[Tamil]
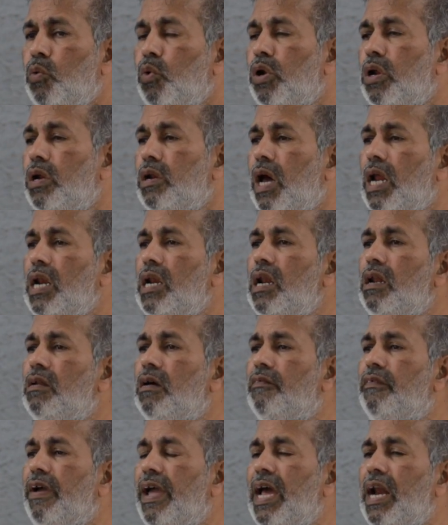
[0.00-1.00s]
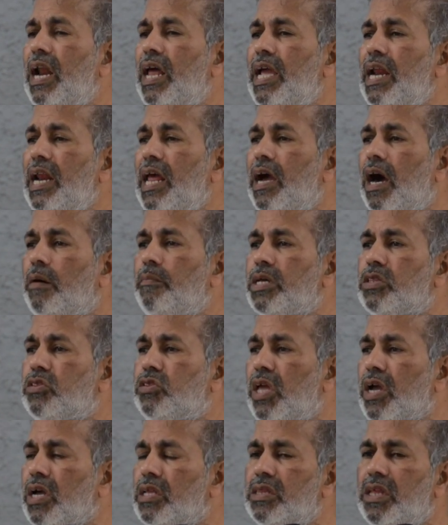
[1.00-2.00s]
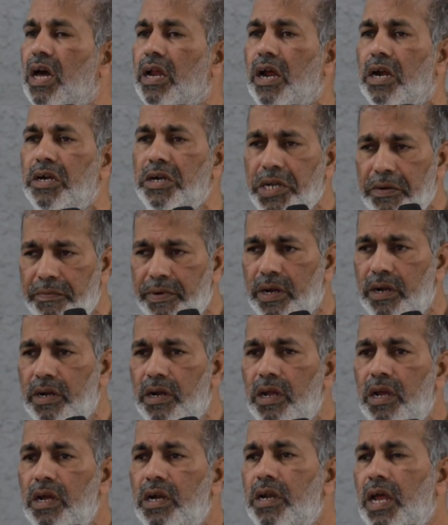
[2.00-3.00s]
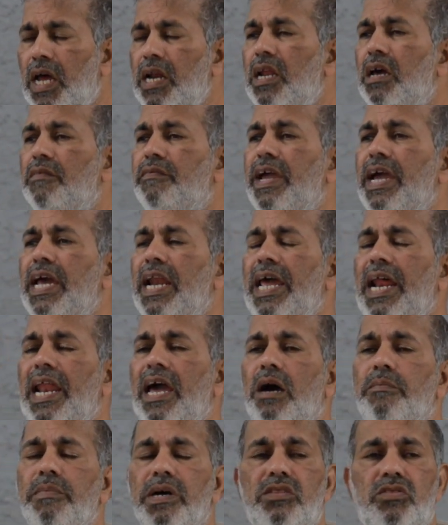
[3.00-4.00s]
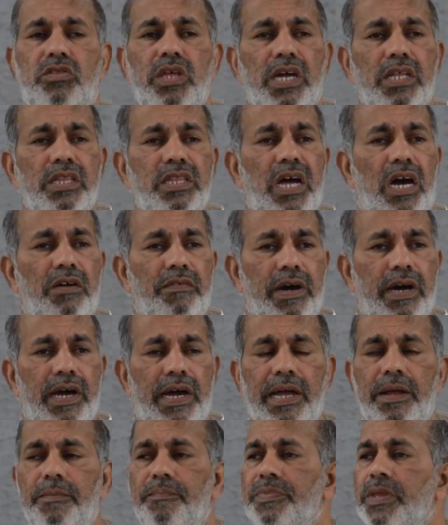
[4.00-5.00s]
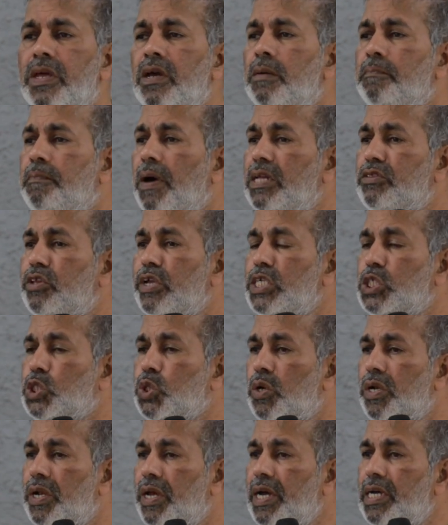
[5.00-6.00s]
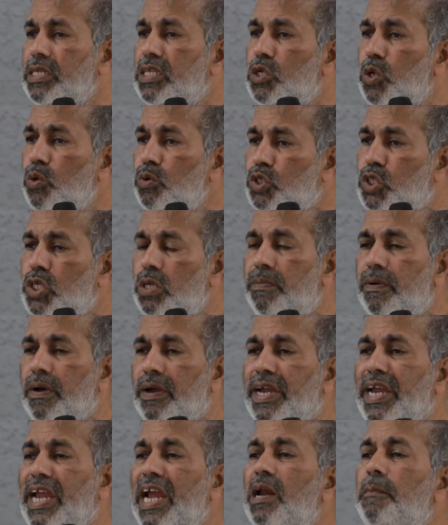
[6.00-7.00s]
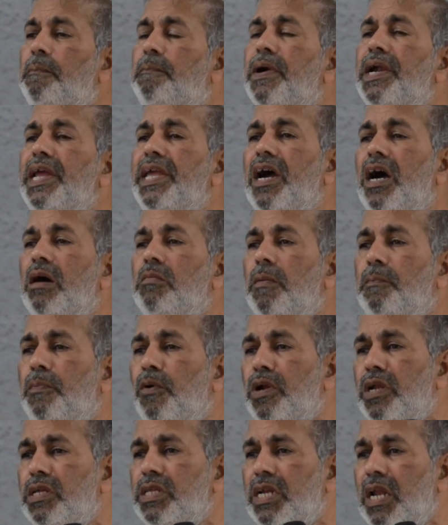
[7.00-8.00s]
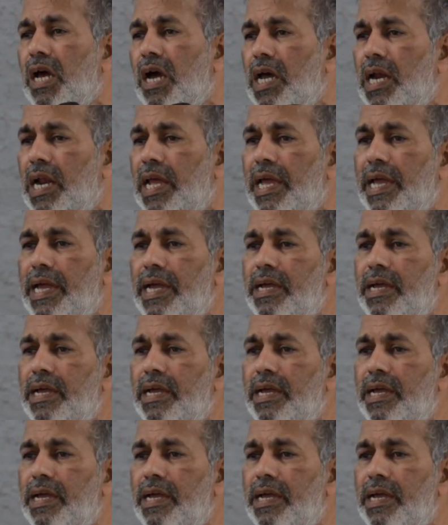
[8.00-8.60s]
ஒரு நல்ல வேலையிலே அமர்த்தி இருந்தார் ஆண்டவர் நல்ல வேலையிலே அமர்த்தி இருந்தவர் பார்த்தீங்கன்னு சொன்னால் இந்த லூசிபர் கீழ்ப்படியாமல் போனதுனால